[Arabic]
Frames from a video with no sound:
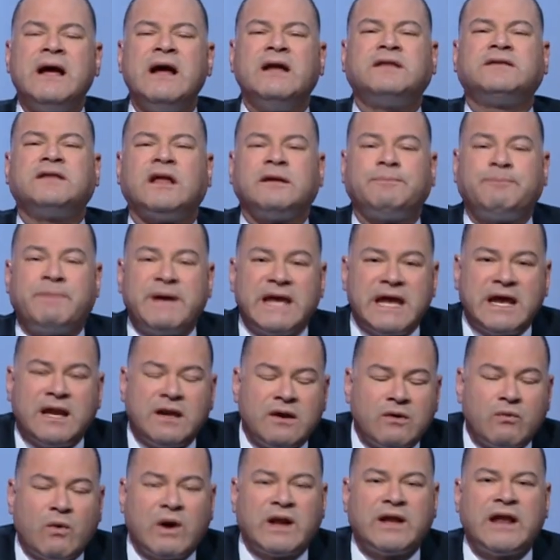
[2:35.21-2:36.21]

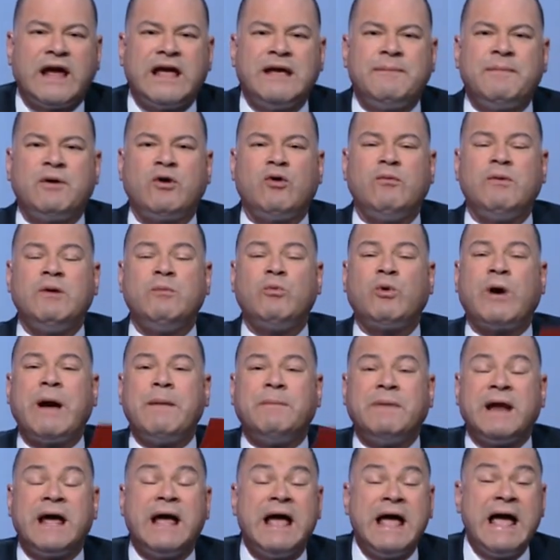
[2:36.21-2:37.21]
التضليل والله ما نوع من
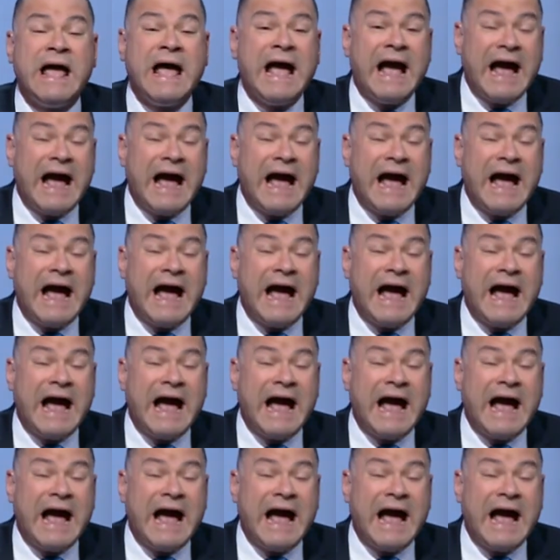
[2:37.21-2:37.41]
المجامله